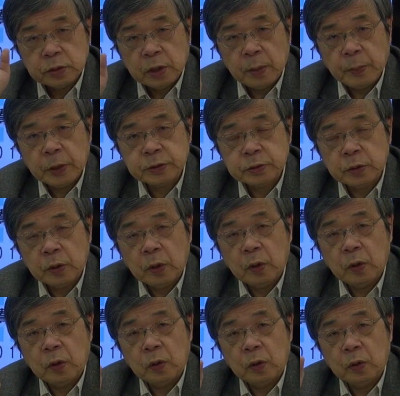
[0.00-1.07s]
原発
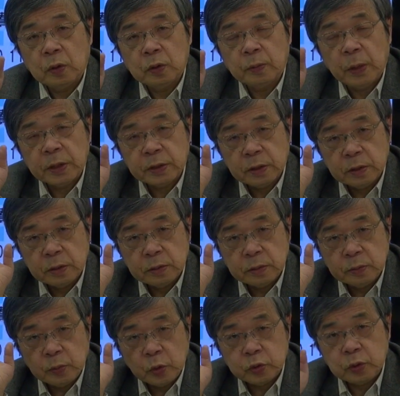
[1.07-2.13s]
の、まあ、
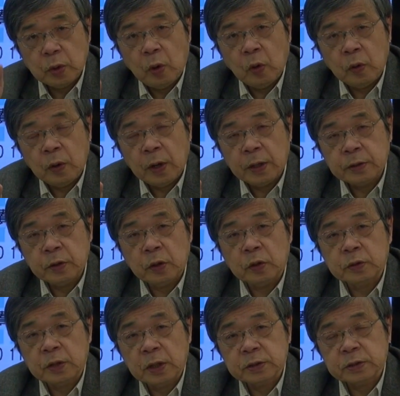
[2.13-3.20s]
本来
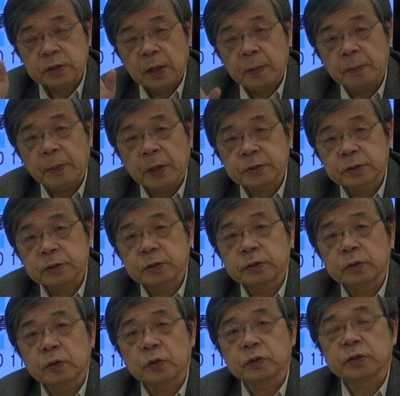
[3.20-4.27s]
の脱原
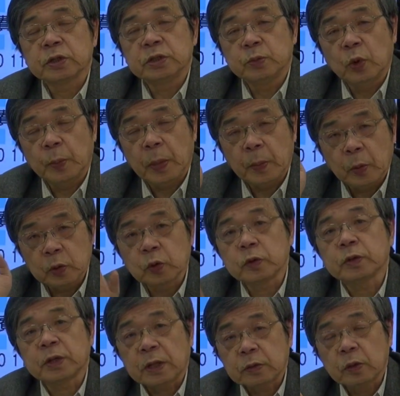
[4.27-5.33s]
発の路線にもっと
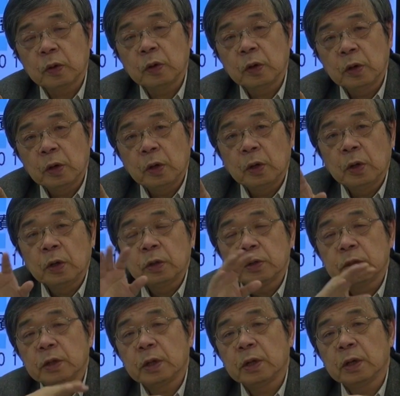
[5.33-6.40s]
戻ったと。
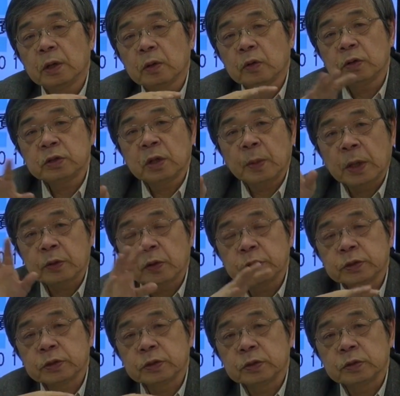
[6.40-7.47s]
でこれにはまあ
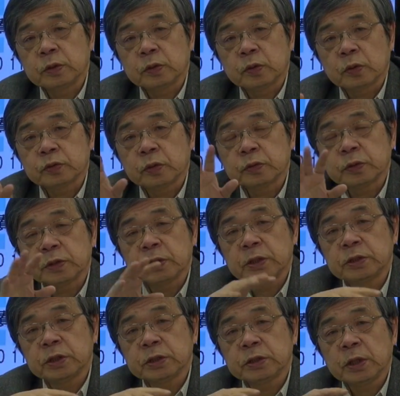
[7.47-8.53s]
ドイツの独特の
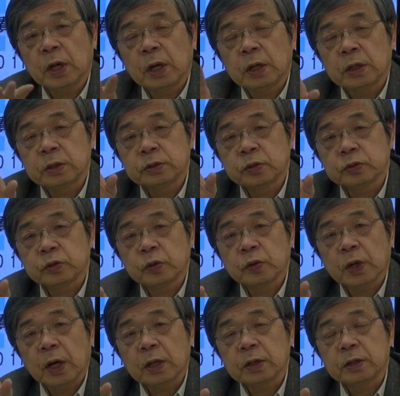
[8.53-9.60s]
政治的な状
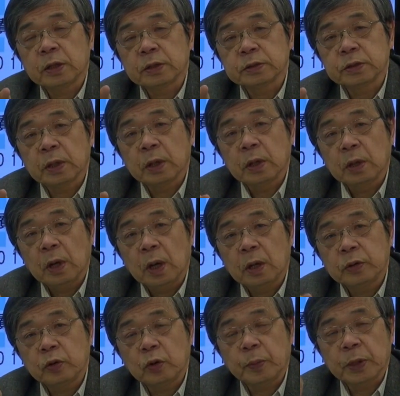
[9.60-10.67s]
況があってですね、
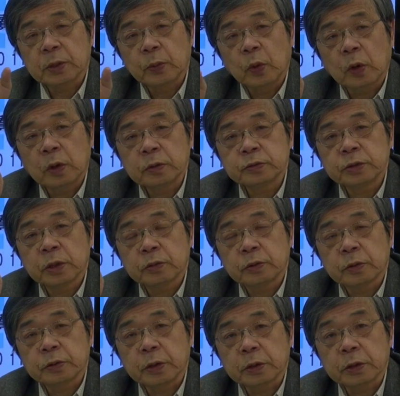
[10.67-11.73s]
ヨーロッパでも他の国はこん
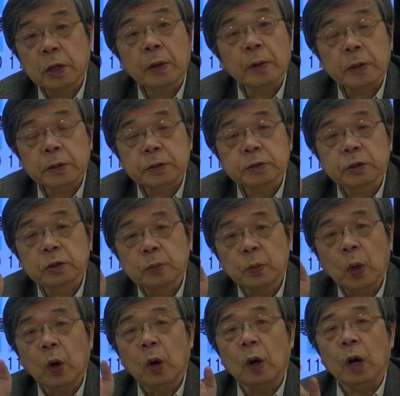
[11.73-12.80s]
なことやってないわけですけど
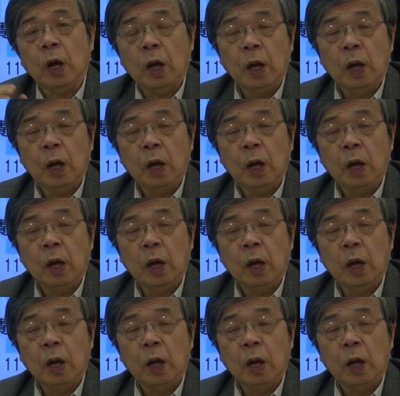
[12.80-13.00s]
も、